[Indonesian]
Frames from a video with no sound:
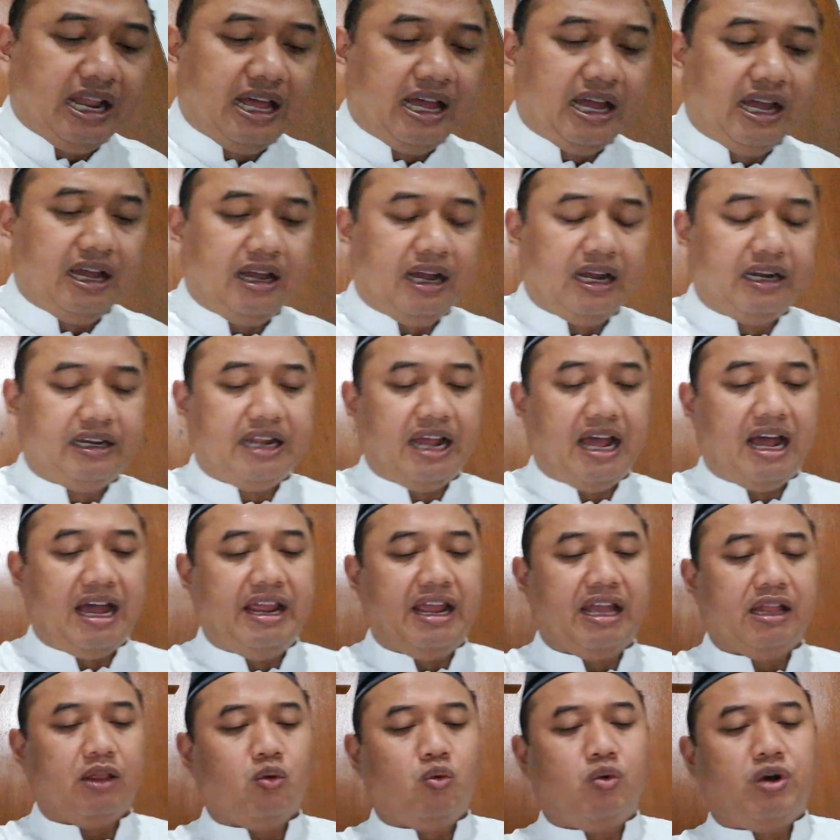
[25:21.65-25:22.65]
ada ayat
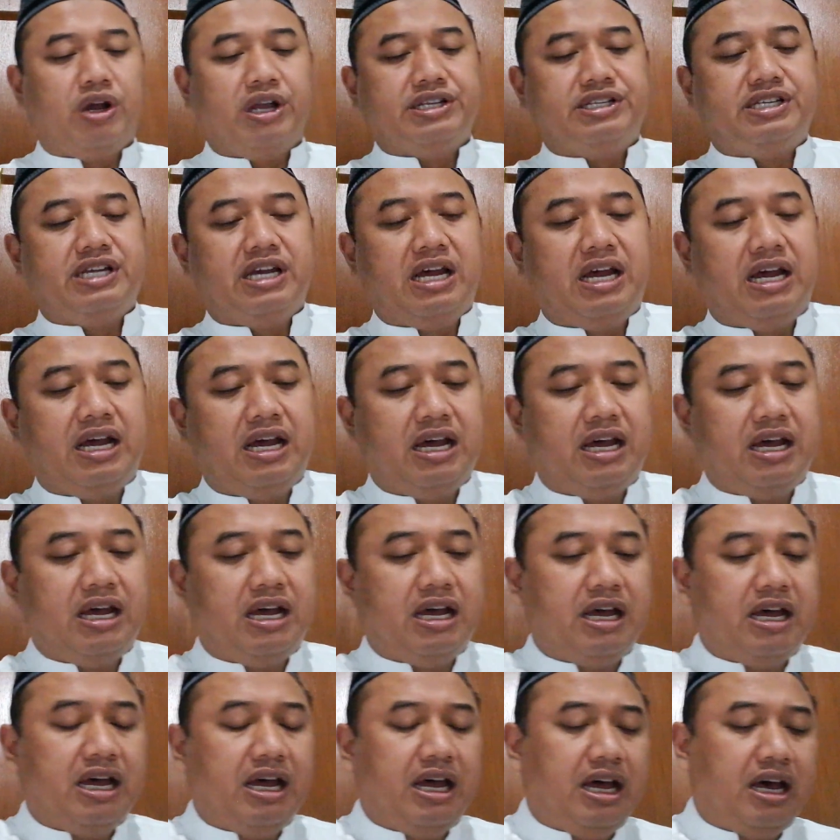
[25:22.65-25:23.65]
wajaa
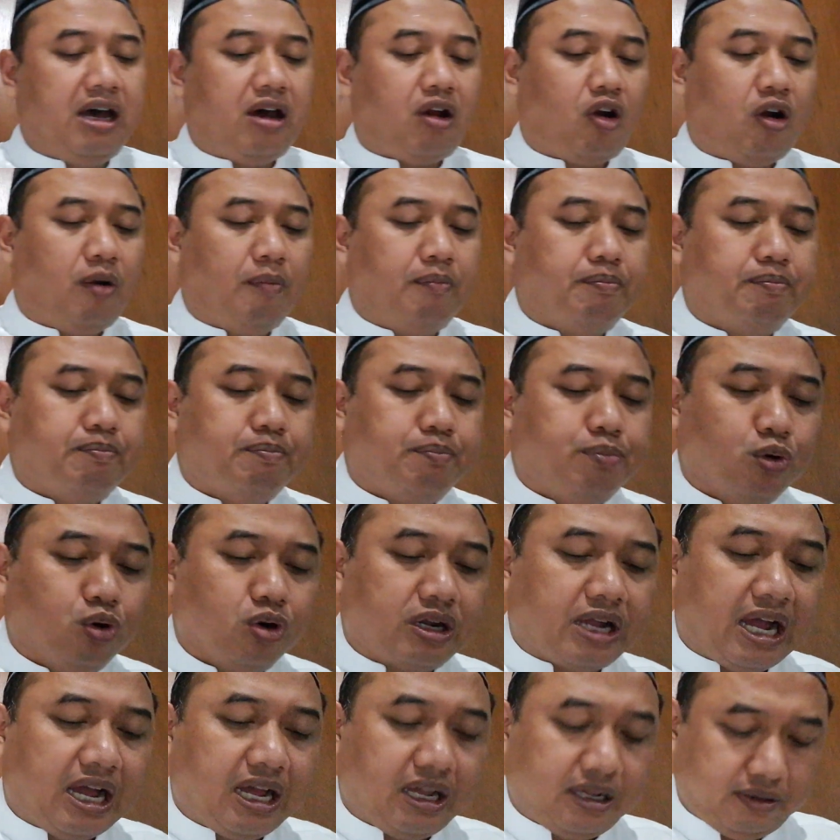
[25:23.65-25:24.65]

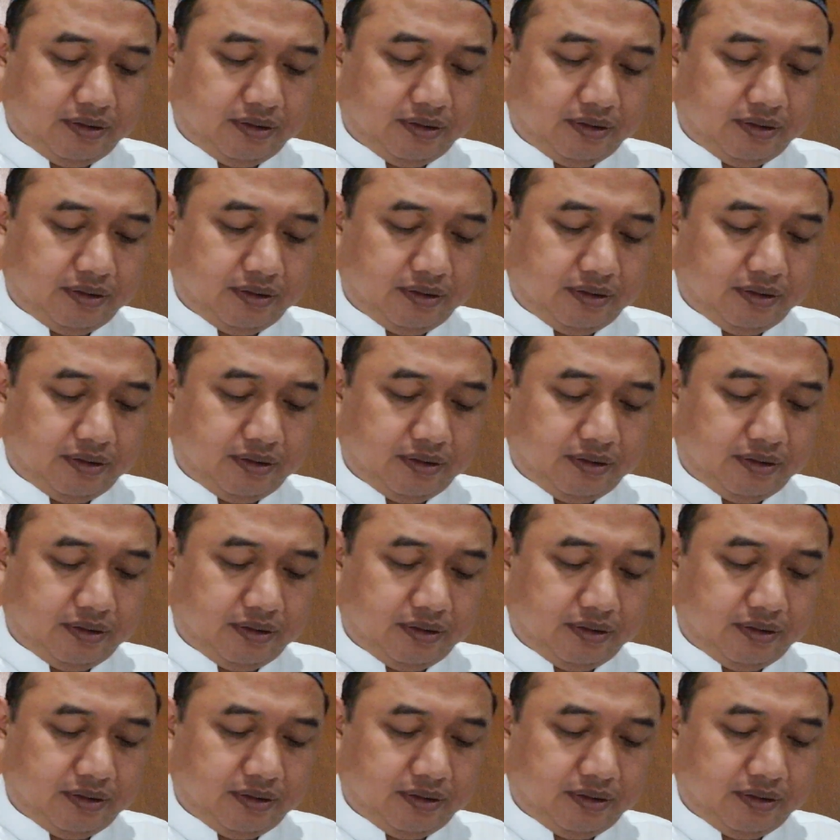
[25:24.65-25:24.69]
rabbuka